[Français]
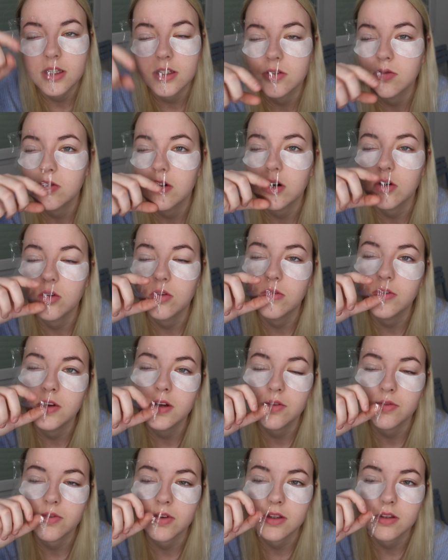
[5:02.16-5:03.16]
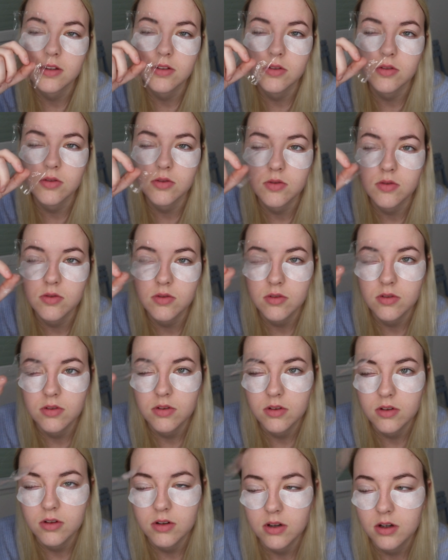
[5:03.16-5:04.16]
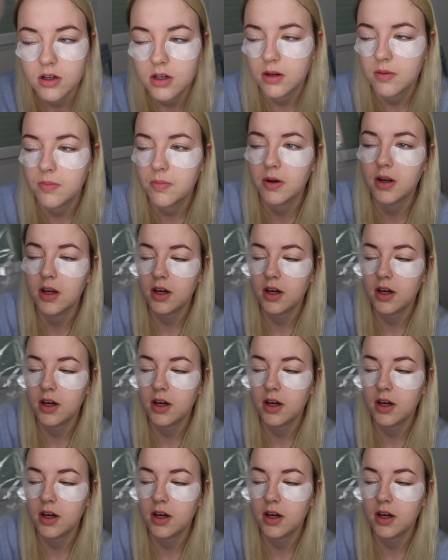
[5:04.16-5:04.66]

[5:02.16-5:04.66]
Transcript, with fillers: qui soient relevés en fait. Du coup, hop